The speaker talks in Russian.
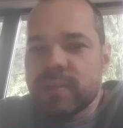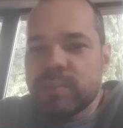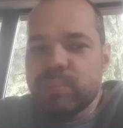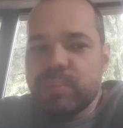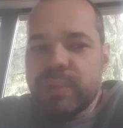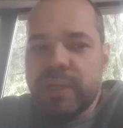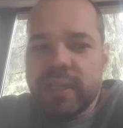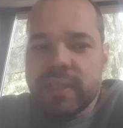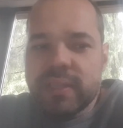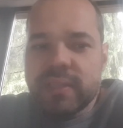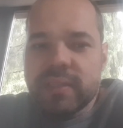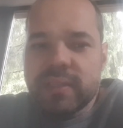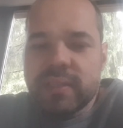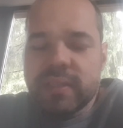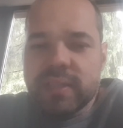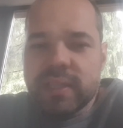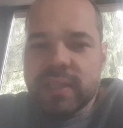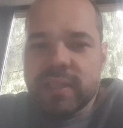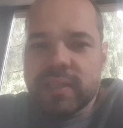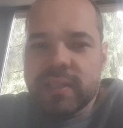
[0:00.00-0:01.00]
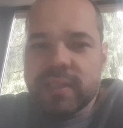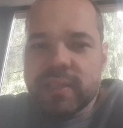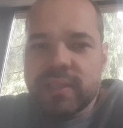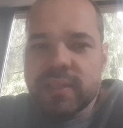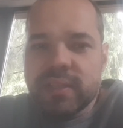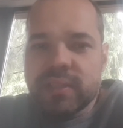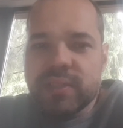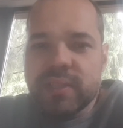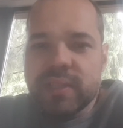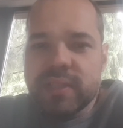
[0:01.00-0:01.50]
ПЭТ, никаких
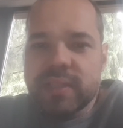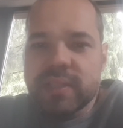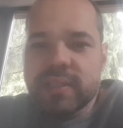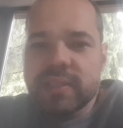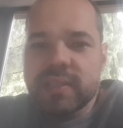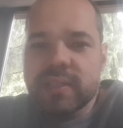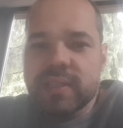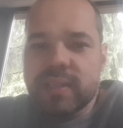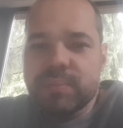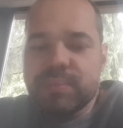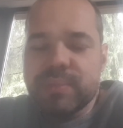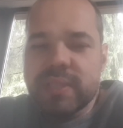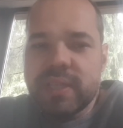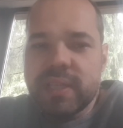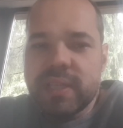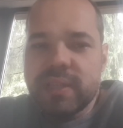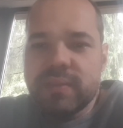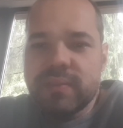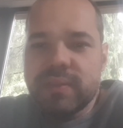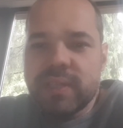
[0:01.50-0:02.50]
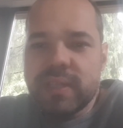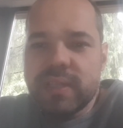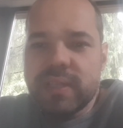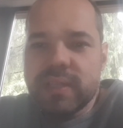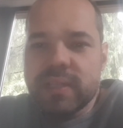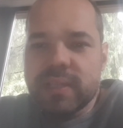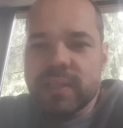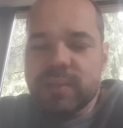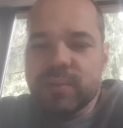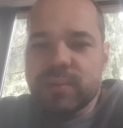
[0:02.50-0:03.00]
лишних обследований,
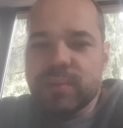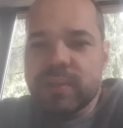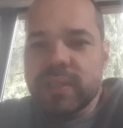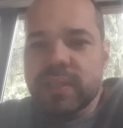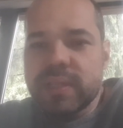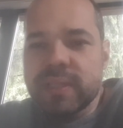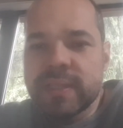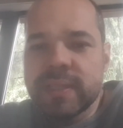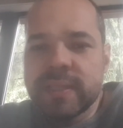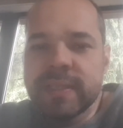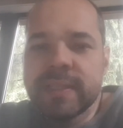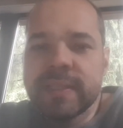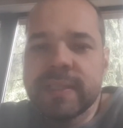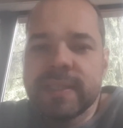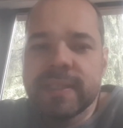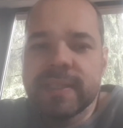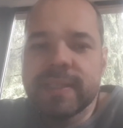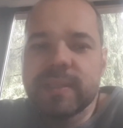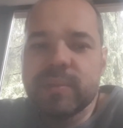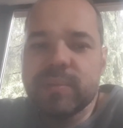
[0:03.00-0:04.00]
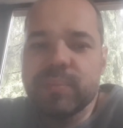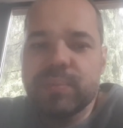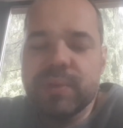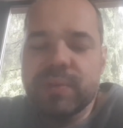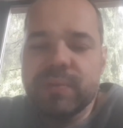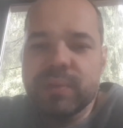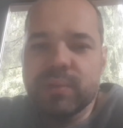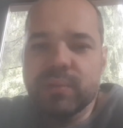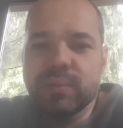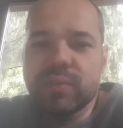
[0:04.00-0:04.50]
которые
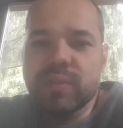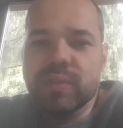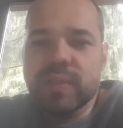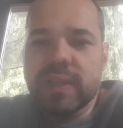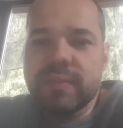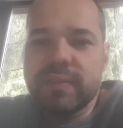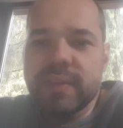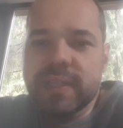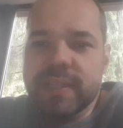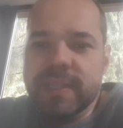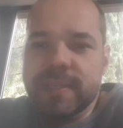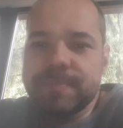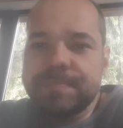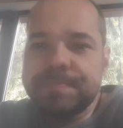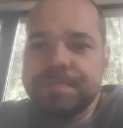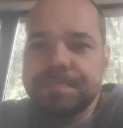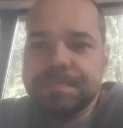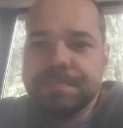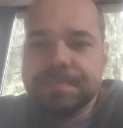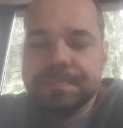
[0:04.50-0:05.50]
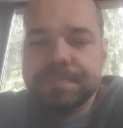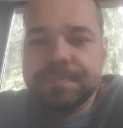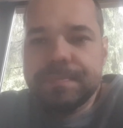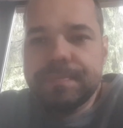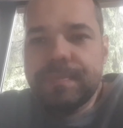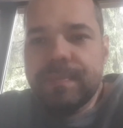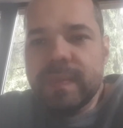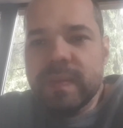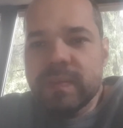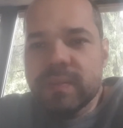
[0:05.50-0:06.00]
приведут человека
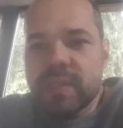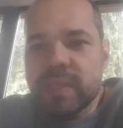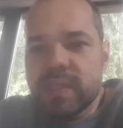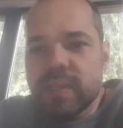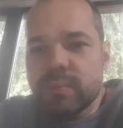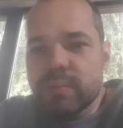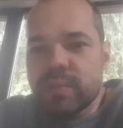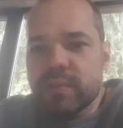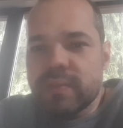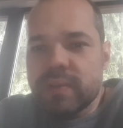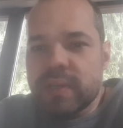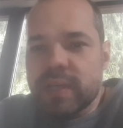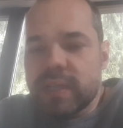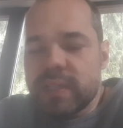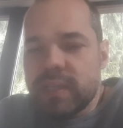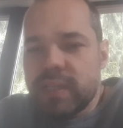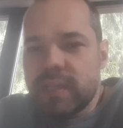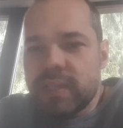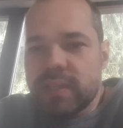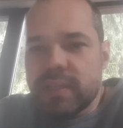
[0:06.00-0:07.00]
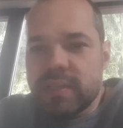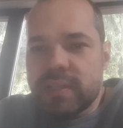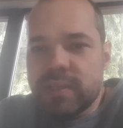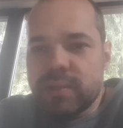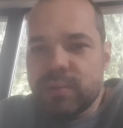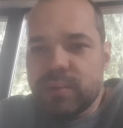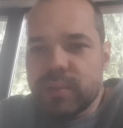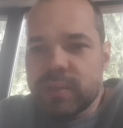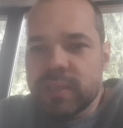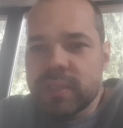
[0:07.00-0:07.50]
в систему здравоохранения, где
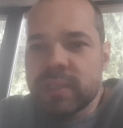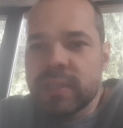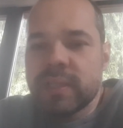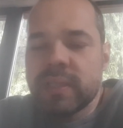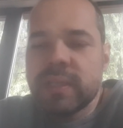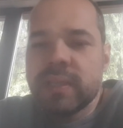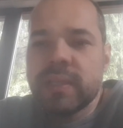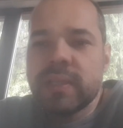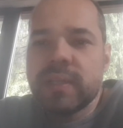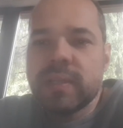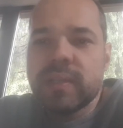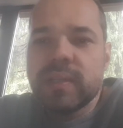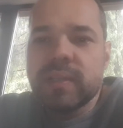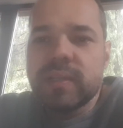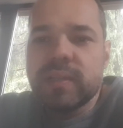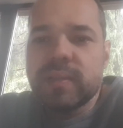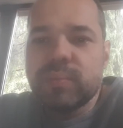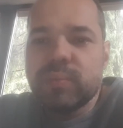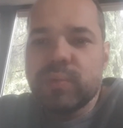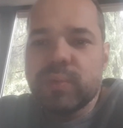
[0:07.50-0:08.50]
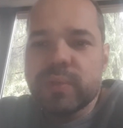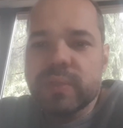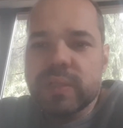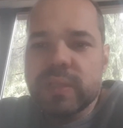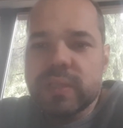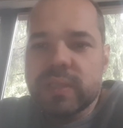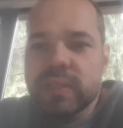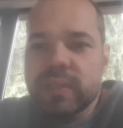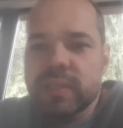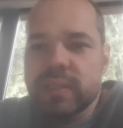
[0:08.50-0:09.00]
он э,
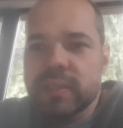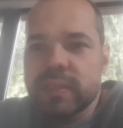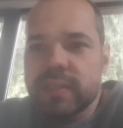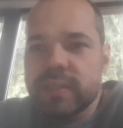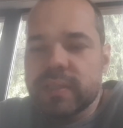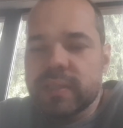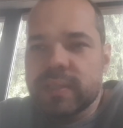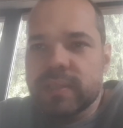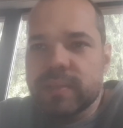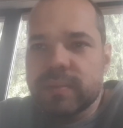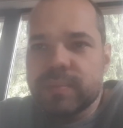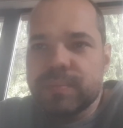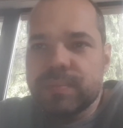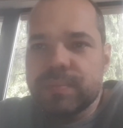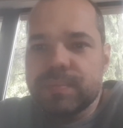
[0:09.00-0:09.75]
может э,